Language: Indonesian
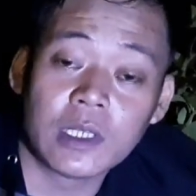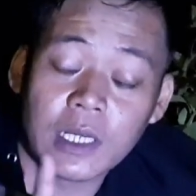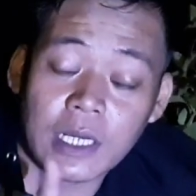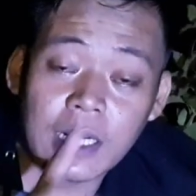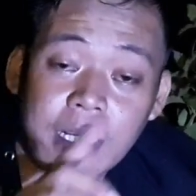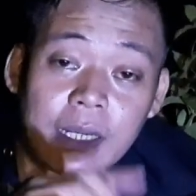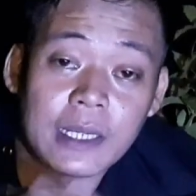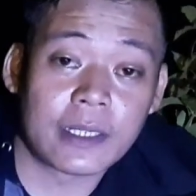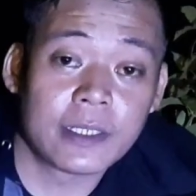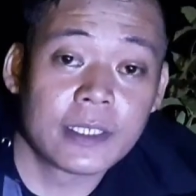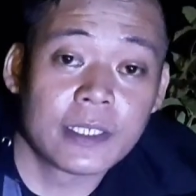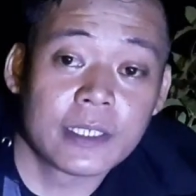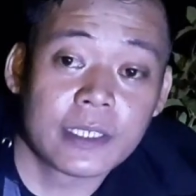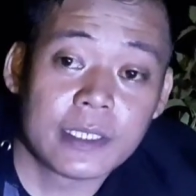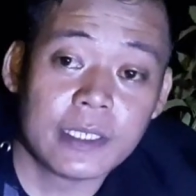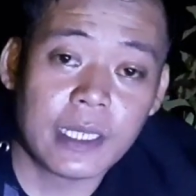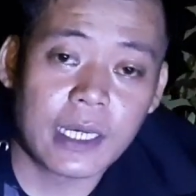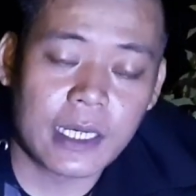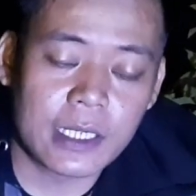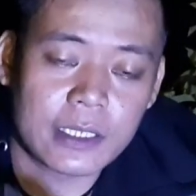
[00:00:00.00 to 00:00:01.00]
ah
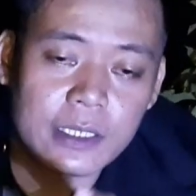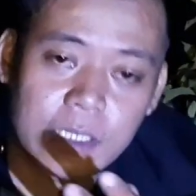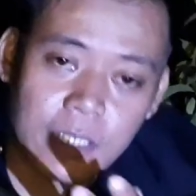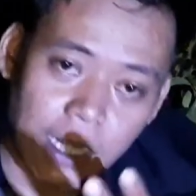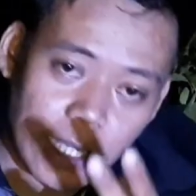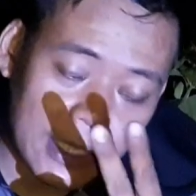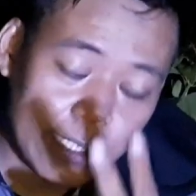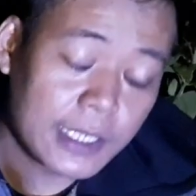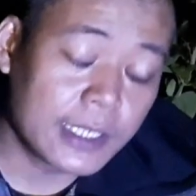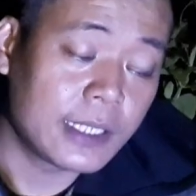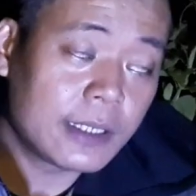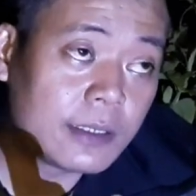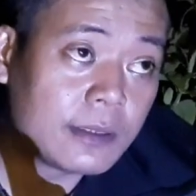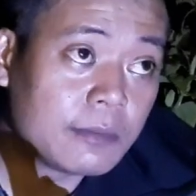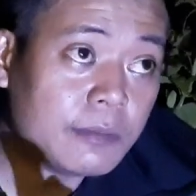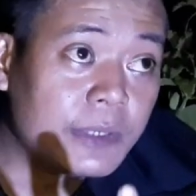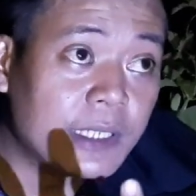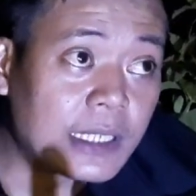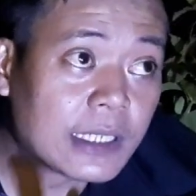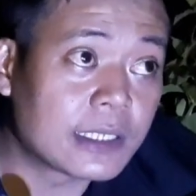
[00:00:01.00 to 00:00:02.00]
dan ada yang
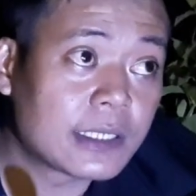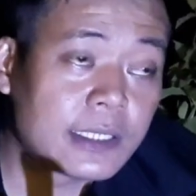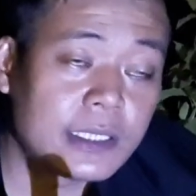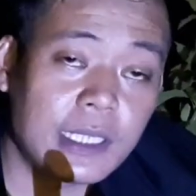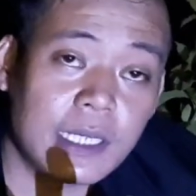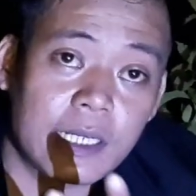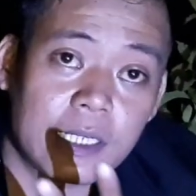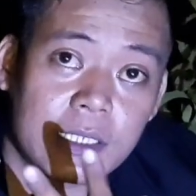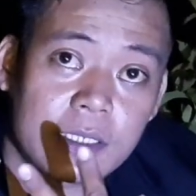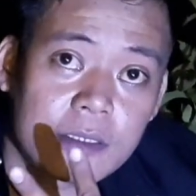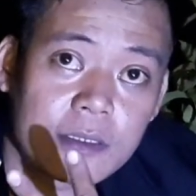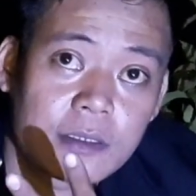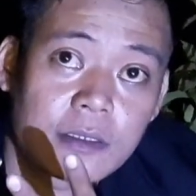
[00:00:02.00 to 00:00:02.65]
miris yang